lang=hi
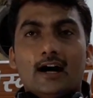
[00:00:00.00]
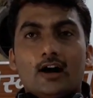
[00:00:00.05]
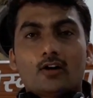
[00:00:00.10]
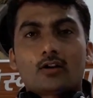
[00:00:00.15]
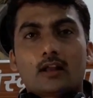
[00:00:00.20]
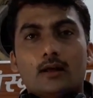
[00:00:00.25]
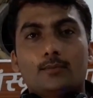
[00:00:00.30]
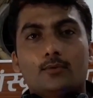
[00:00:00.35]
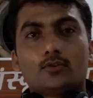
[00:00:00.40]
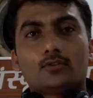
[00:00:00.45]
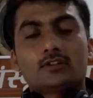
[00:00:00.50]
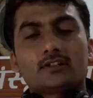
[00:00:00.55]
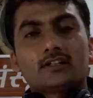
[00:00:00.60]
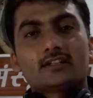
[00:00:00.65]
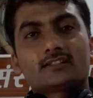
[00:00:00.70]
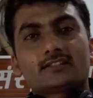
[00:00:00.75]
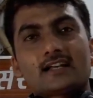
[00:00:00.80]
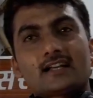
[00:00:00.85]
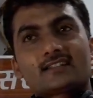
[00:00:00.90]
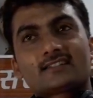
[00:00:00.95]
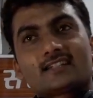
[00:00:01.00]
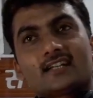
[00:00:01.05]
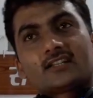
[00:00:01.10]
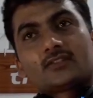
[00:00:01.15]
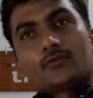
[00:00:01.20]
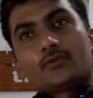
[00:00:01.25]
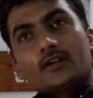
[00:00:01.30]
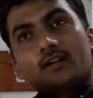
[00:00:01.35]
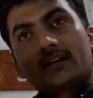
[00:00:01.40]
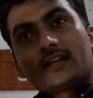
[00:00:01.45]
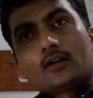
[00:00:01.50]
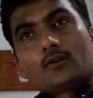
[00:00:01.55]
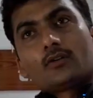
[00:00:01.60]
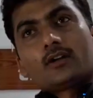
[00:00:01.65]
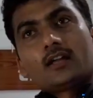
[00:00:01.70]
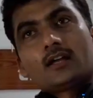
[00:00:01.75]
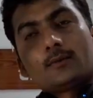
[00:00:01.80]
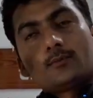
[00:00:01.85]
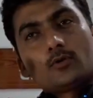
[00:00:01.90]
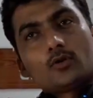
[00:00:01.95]
और अबोध के साथ साथ विकलव
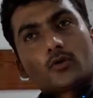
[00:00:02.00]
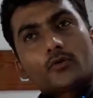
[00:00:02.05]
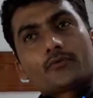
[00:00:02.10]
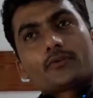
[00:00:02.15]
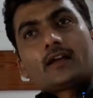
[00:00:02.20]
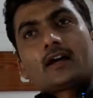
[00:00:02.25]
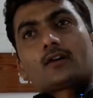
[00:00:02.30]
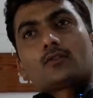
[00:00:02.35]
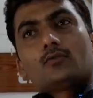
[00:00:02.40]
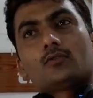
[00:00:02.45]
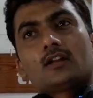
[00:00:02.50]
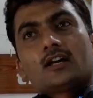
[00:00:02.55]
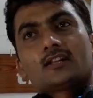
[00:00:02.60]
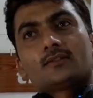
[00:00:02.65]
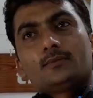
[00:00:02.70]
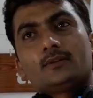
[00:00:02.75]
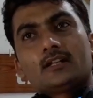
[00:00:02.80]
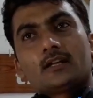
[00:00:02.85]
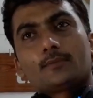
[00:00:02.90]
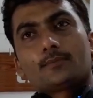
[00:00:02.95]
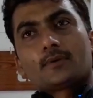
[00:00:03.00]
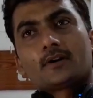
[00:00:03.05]
हैं हम लोग व्याकुल आदमी ना